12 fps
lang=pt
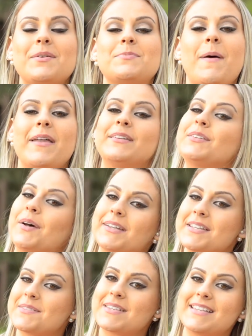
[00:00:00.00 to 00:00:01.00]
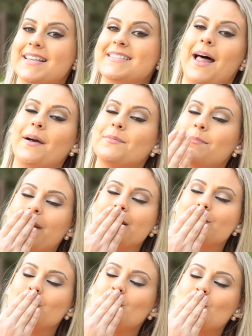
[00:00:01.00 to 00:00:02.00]
Eu espero todos vocês lá. Um
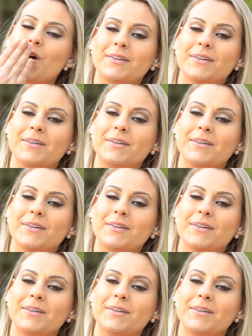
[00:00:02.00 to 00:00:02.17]
beijo.